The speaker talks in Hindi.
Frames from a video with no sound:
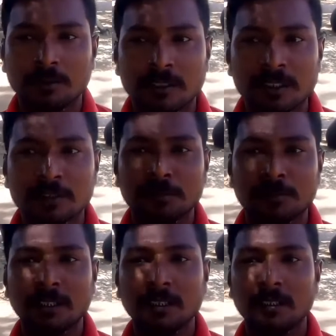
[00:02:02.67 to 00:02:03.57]
उनकी जो
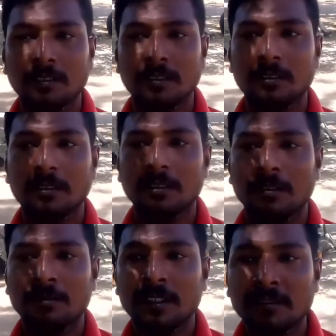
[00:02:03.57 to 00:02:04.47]
भी
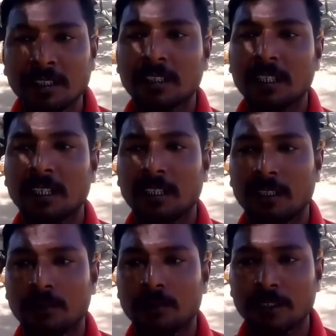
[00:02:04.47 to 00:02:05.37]
विद्वत्ता है
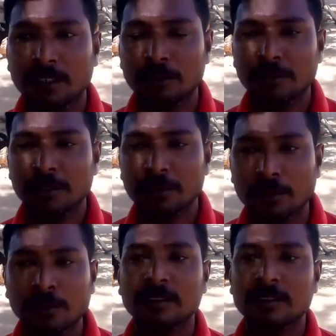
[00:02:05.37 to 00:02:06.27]
उनकी जो भी
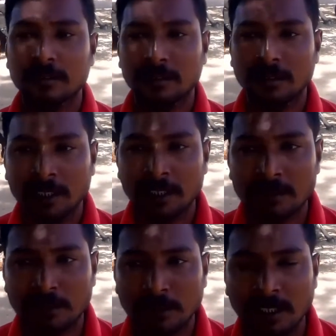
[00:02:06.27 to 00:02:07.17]
सोच
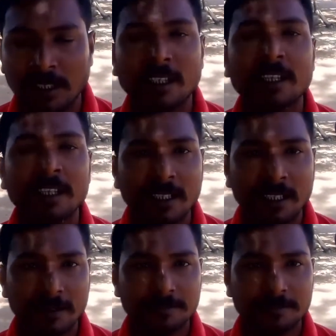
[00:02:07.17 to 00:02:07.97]
देश को लेके रही है